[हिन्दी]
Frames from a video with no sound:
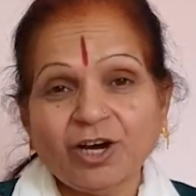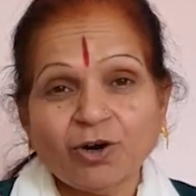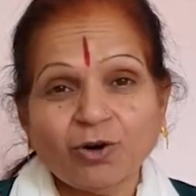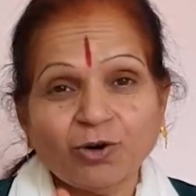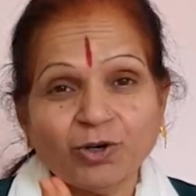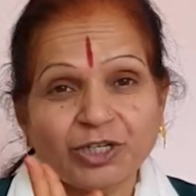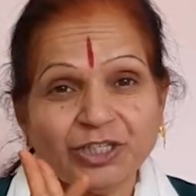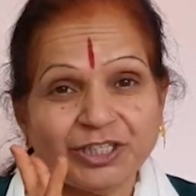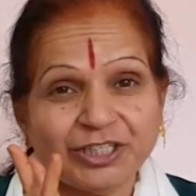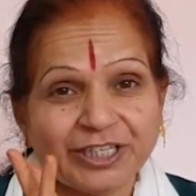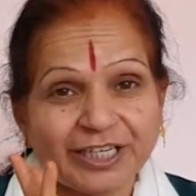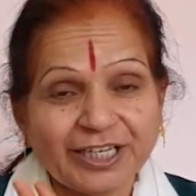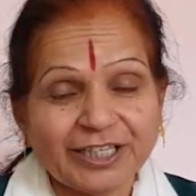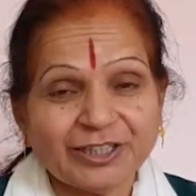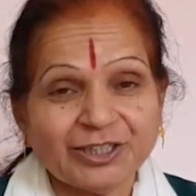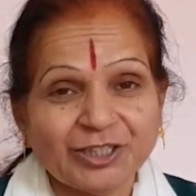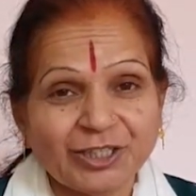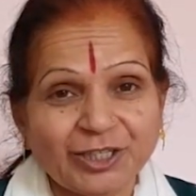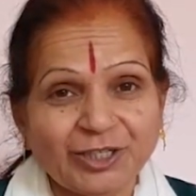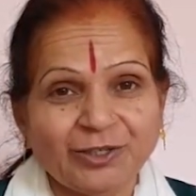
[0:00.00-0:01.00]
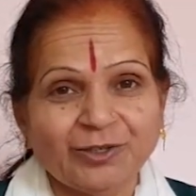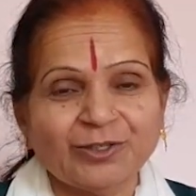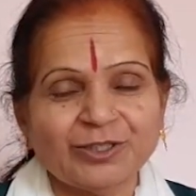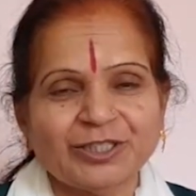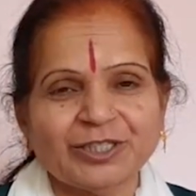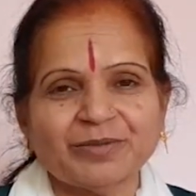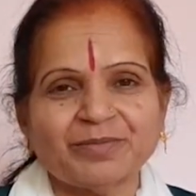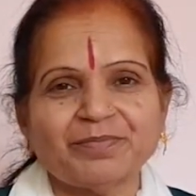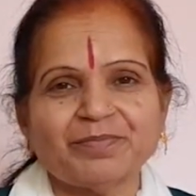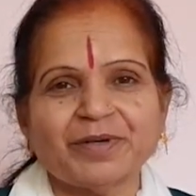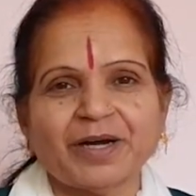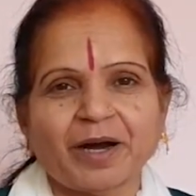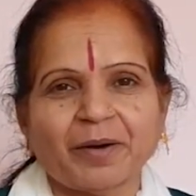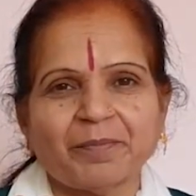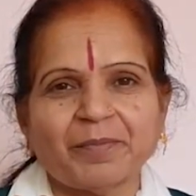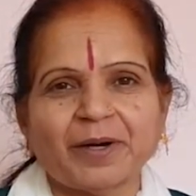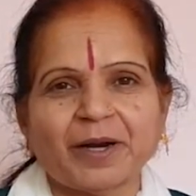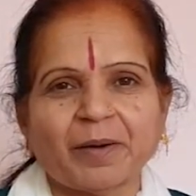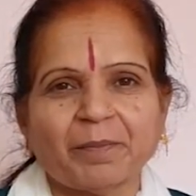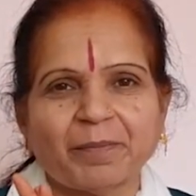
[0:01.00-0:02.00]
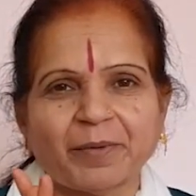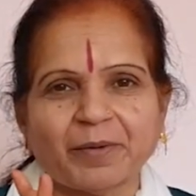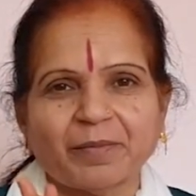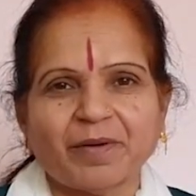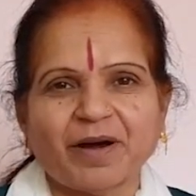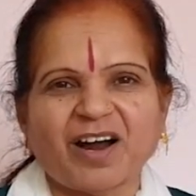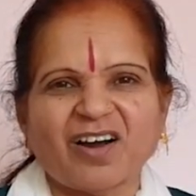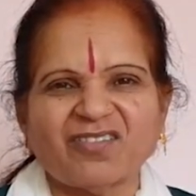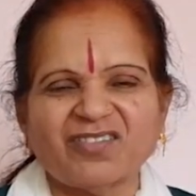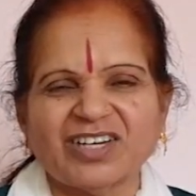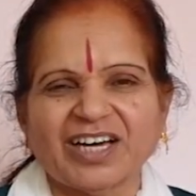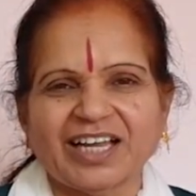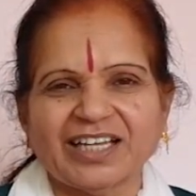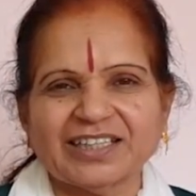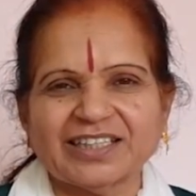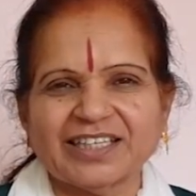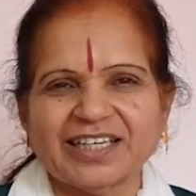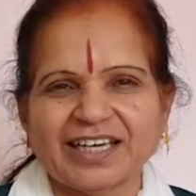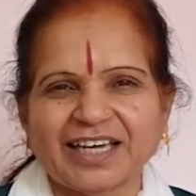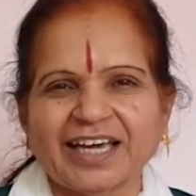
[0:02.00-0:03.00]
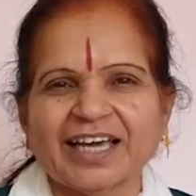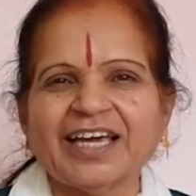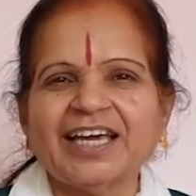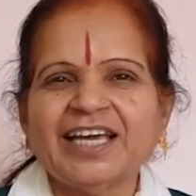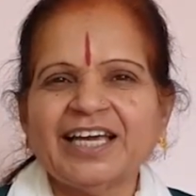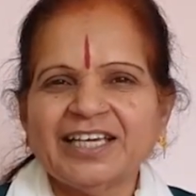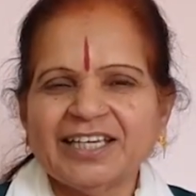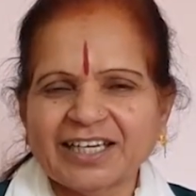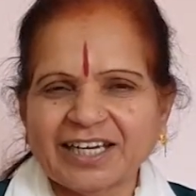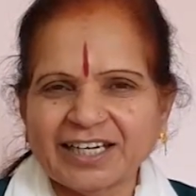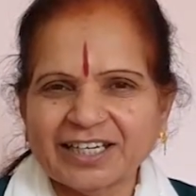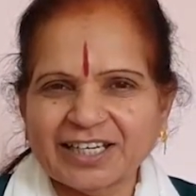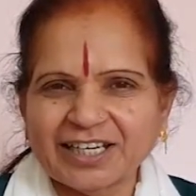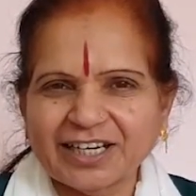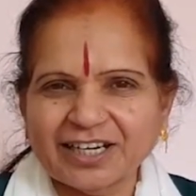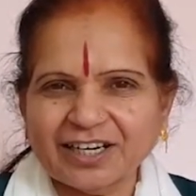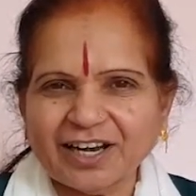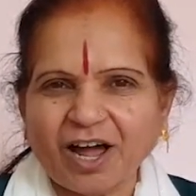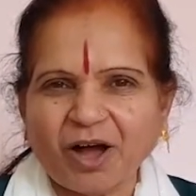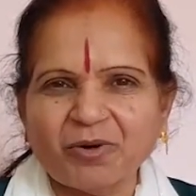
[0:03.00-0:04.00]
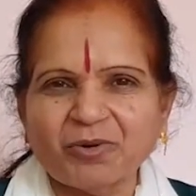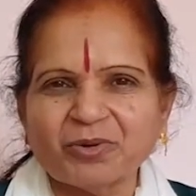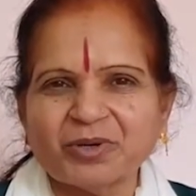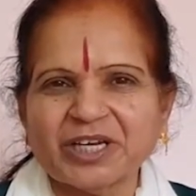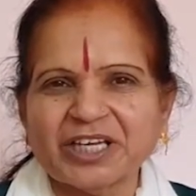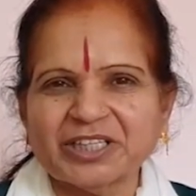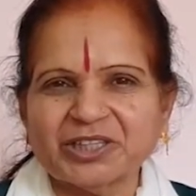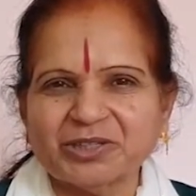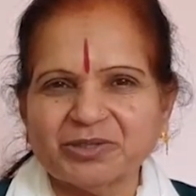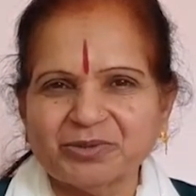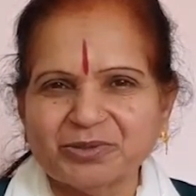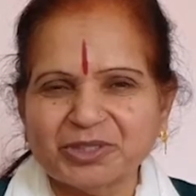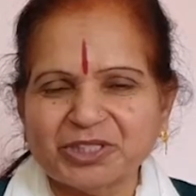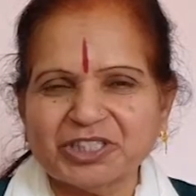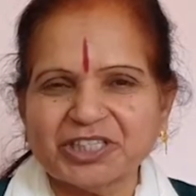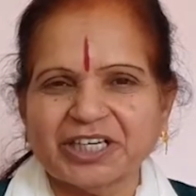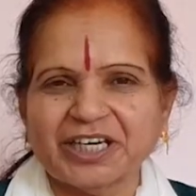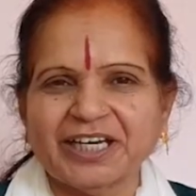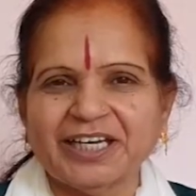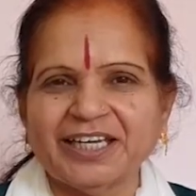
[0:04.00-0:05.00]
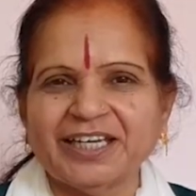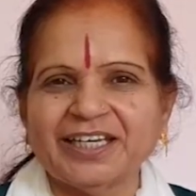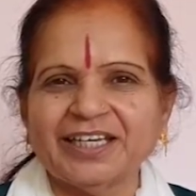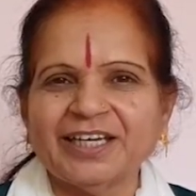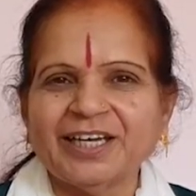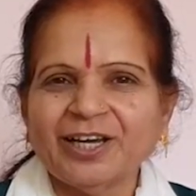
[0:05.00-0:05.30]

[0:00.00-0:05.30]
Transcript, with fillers: और ये तीनों जब अपना प्रभाव डालते हैं यानी कि राहु केतु शनि